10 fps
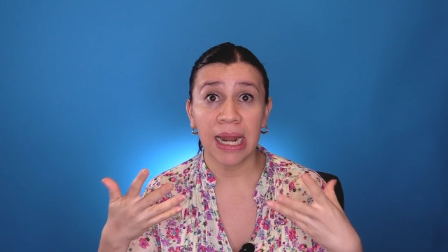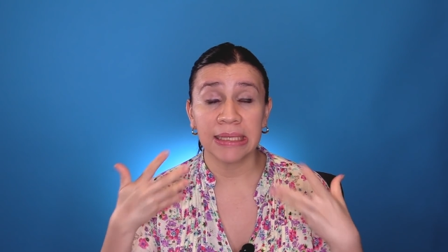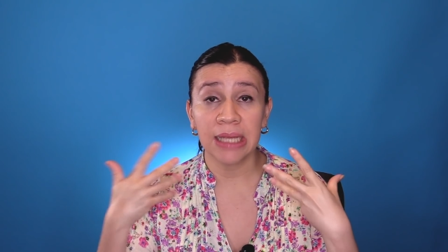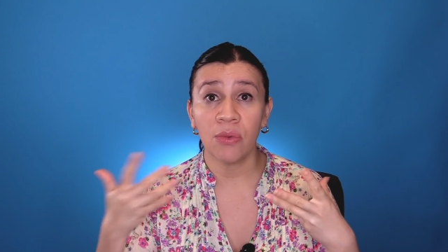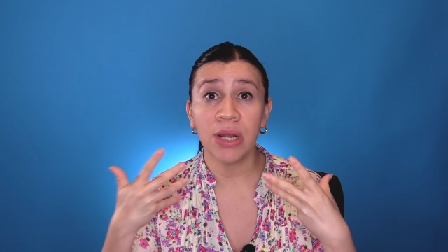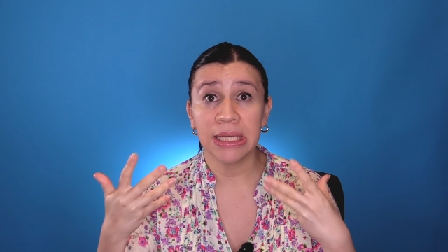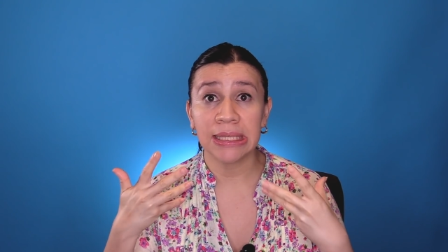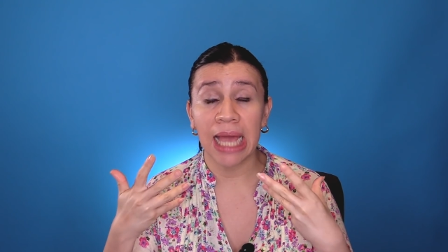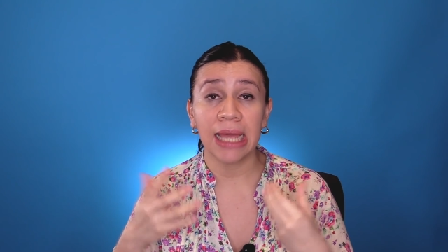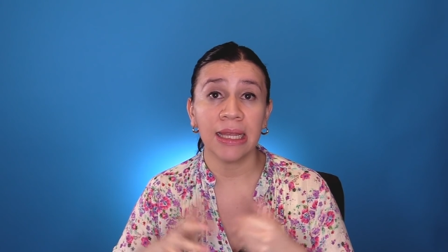hacer un
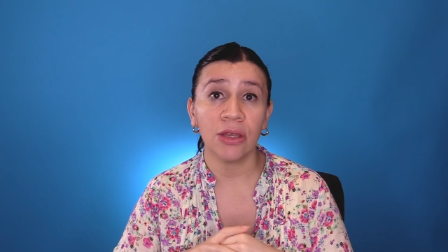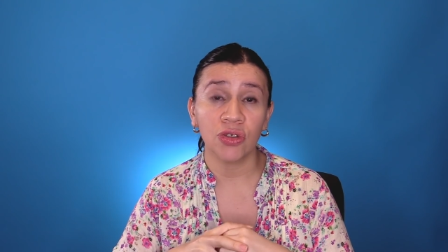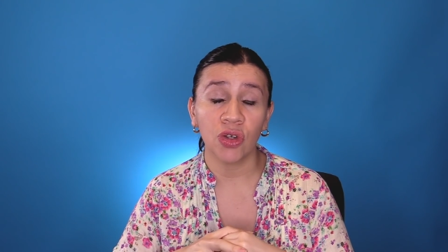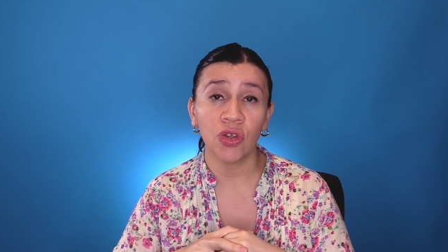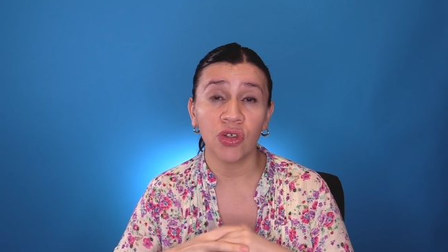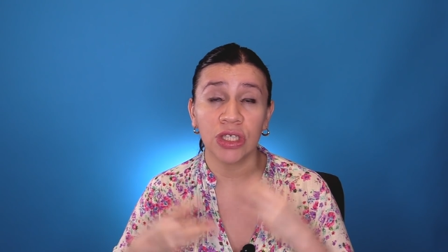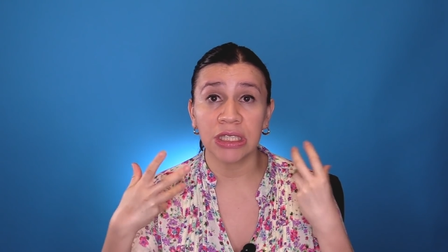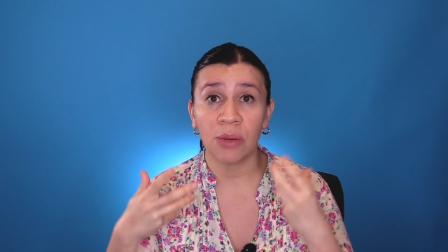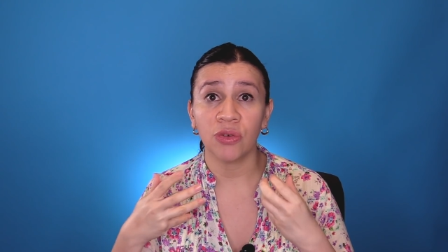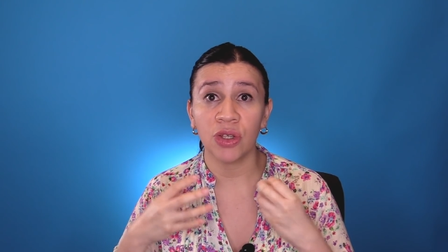insight de nosotros si
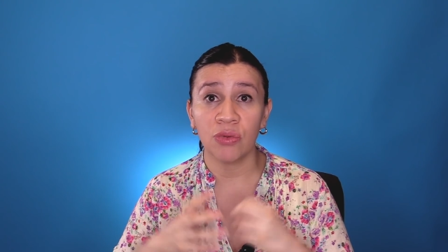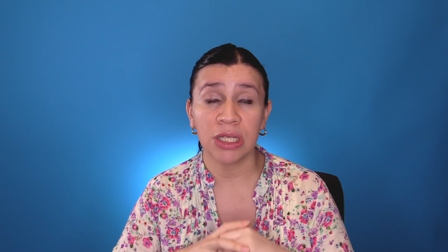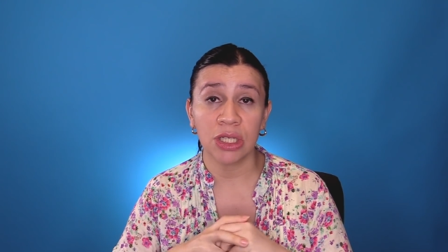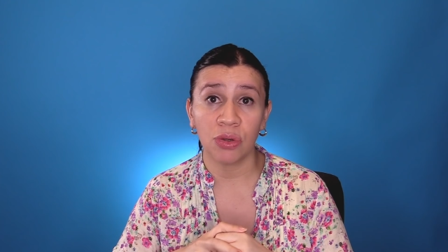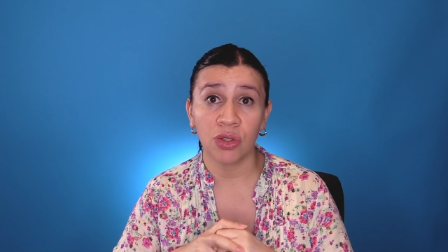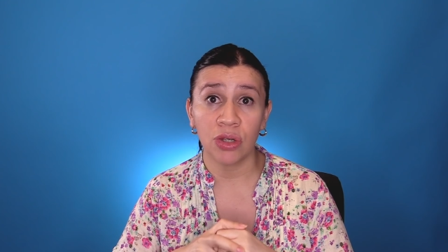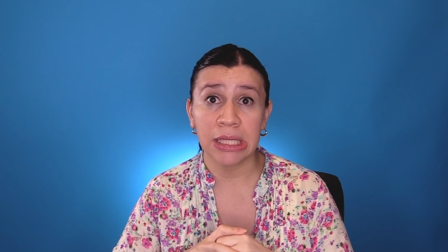estamos en una situación